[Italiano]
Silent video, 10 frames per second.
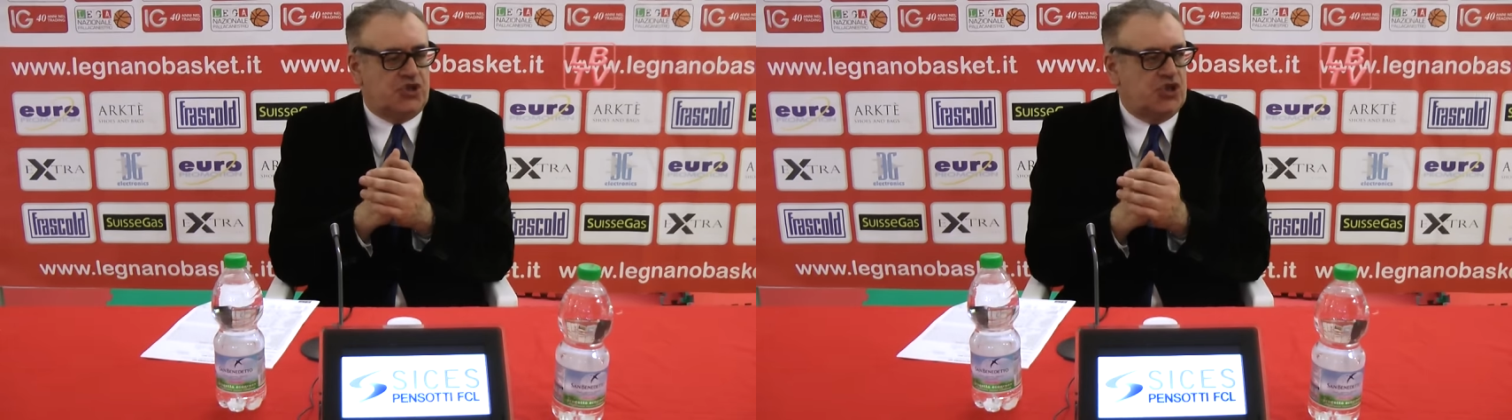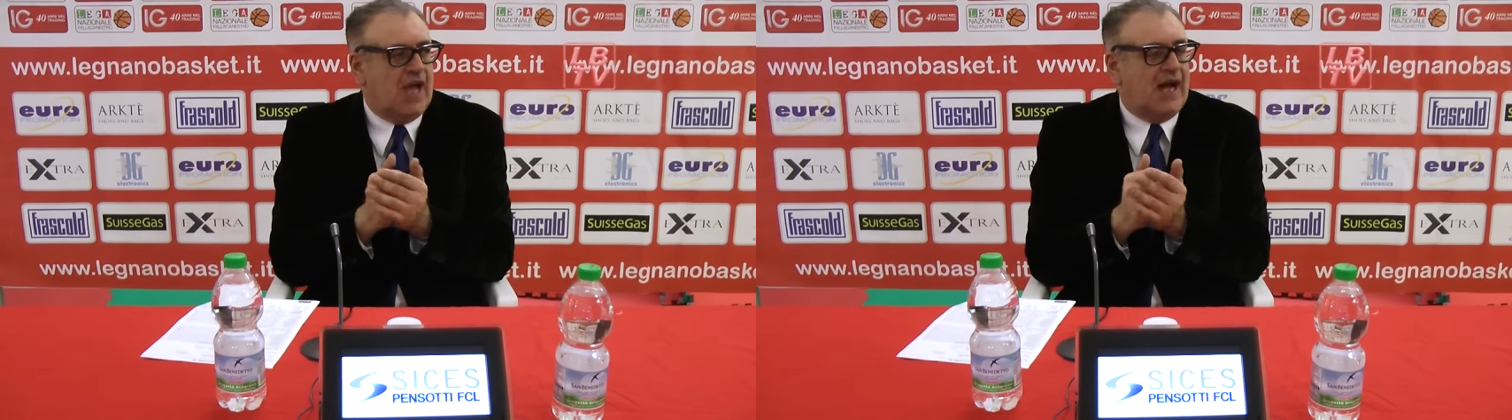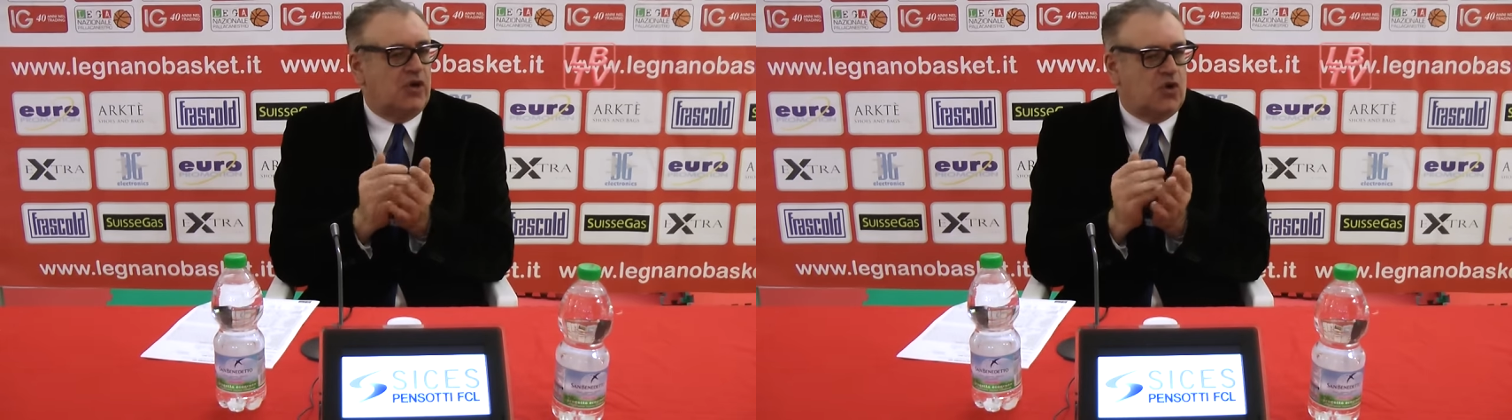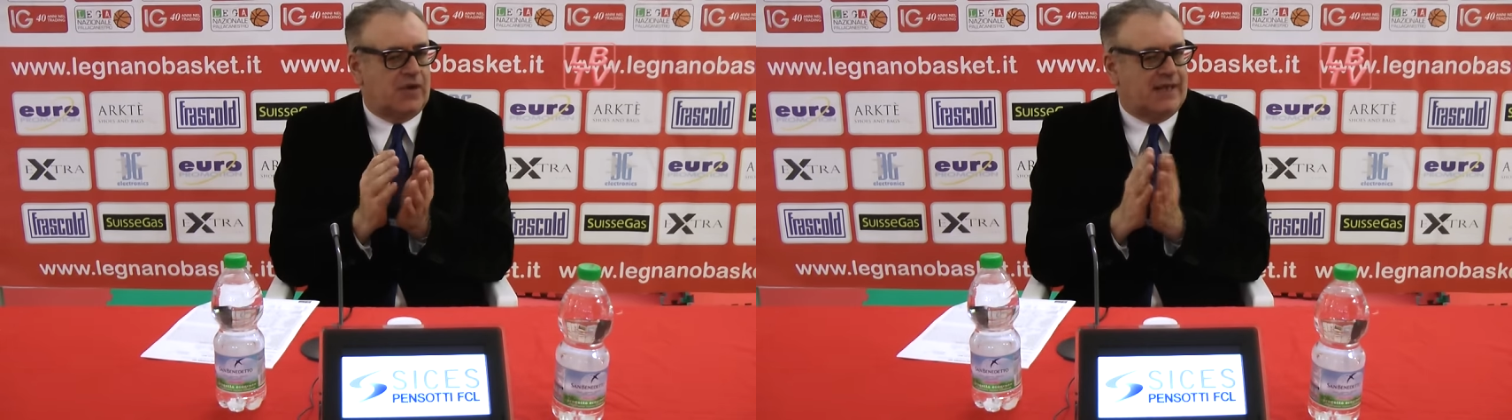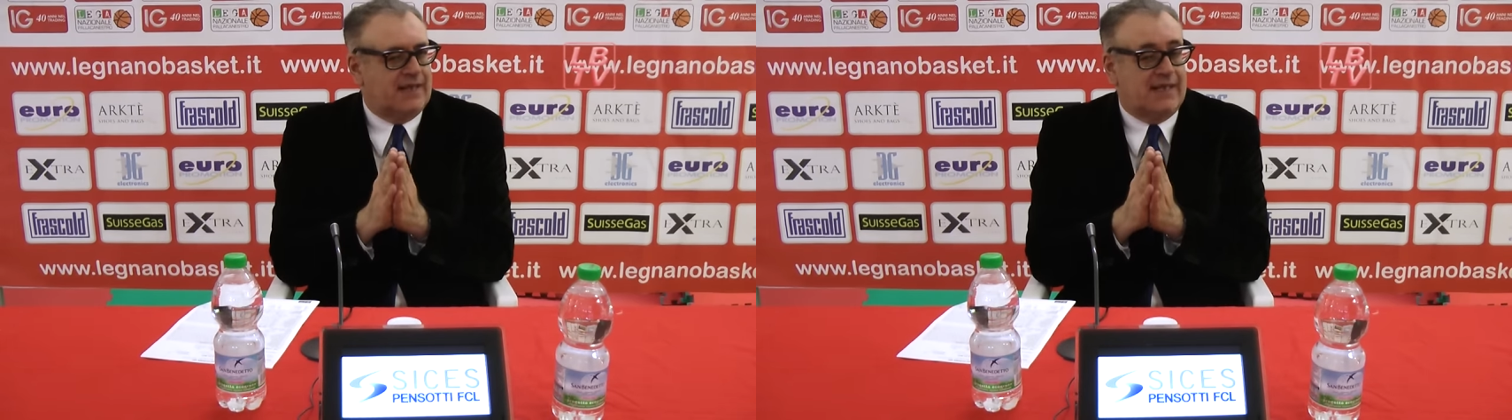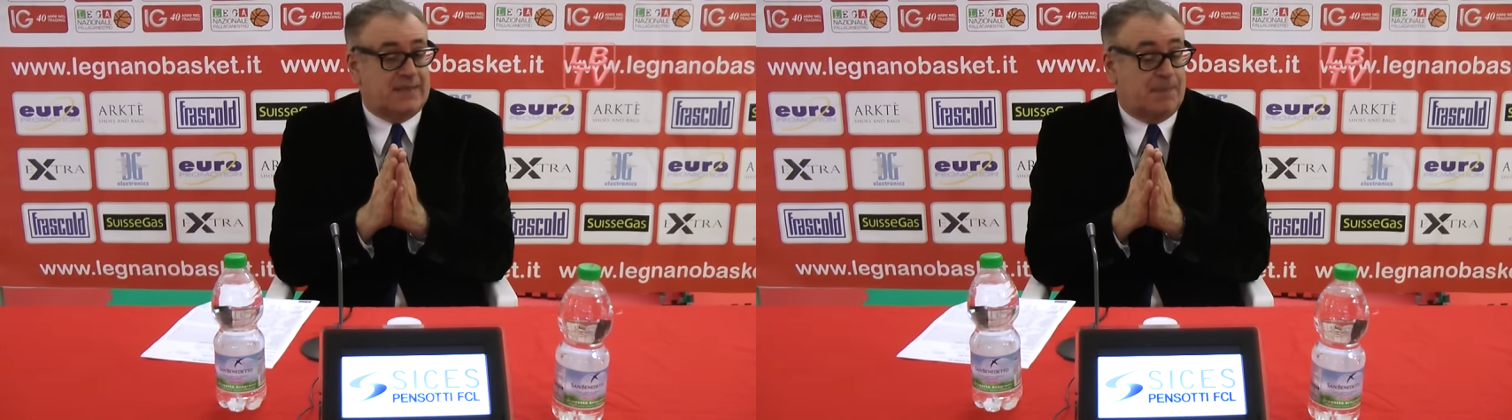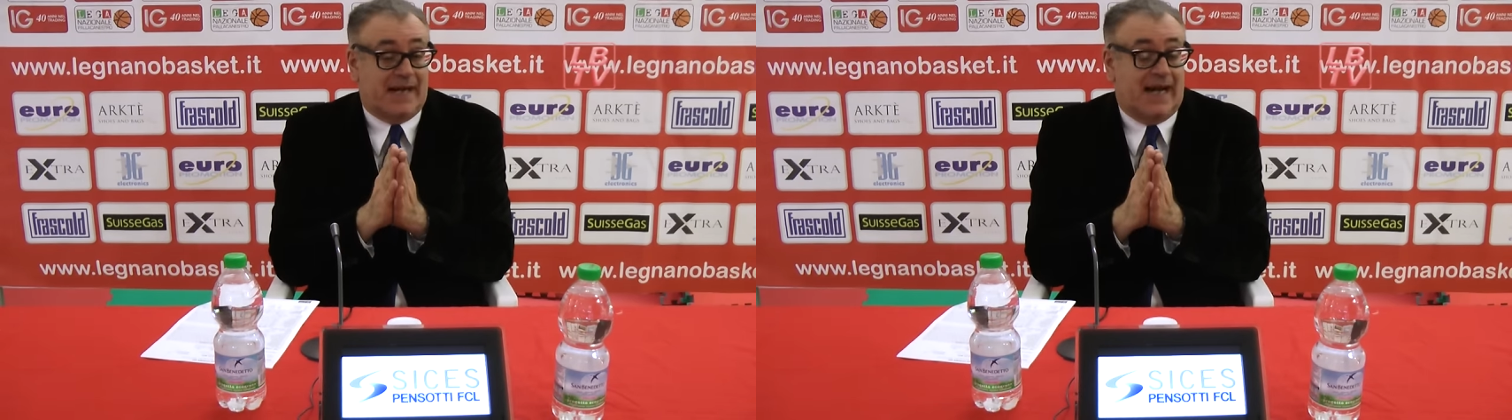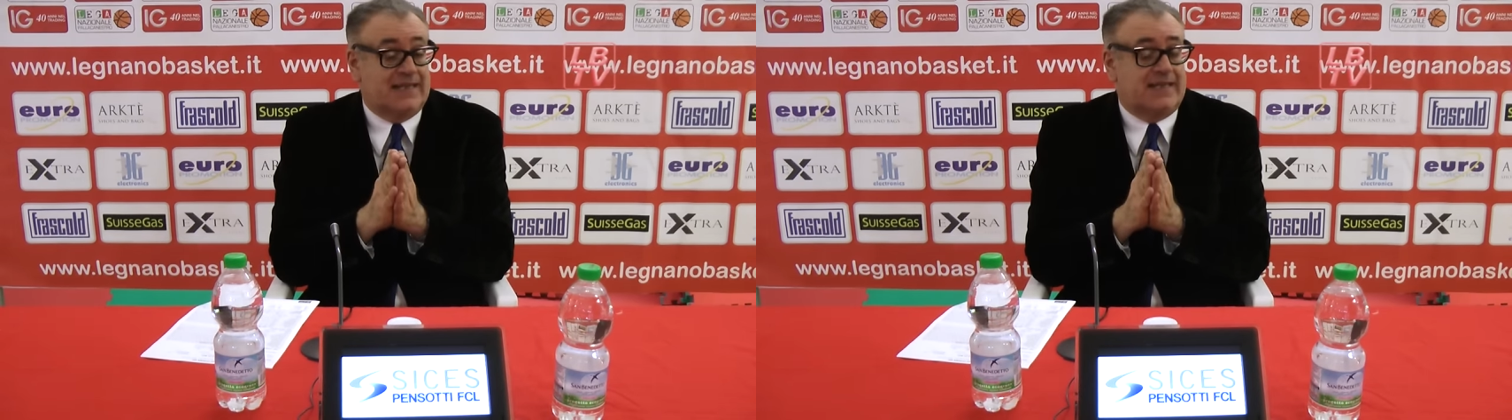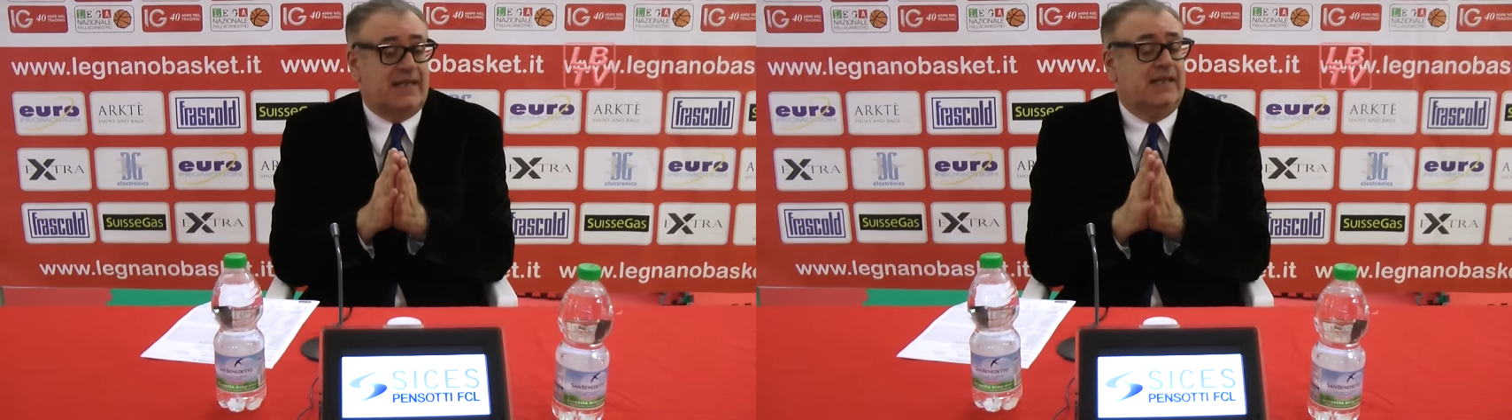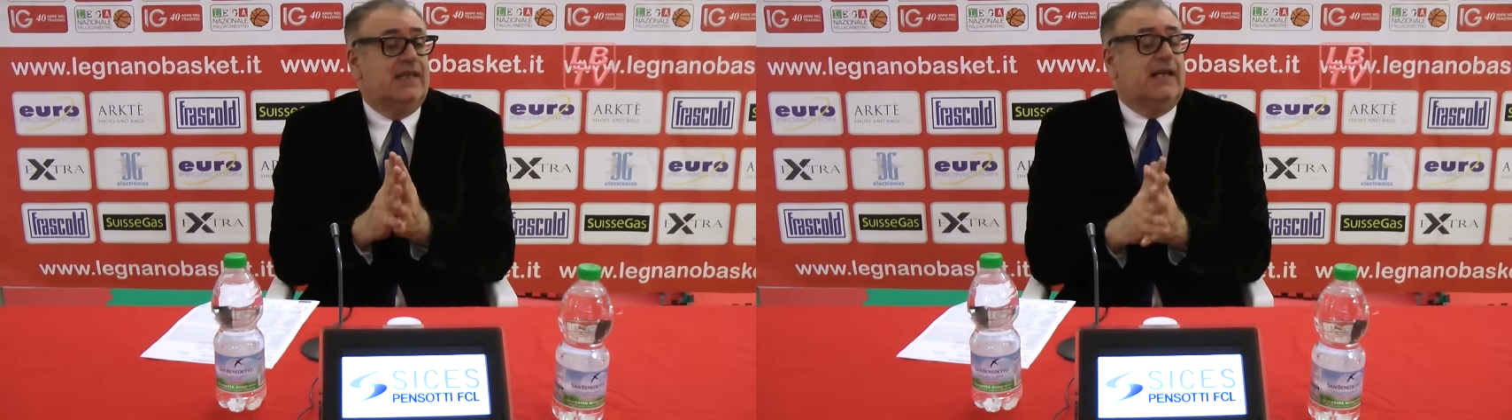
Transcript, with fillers: ci dà ancora delle speranze.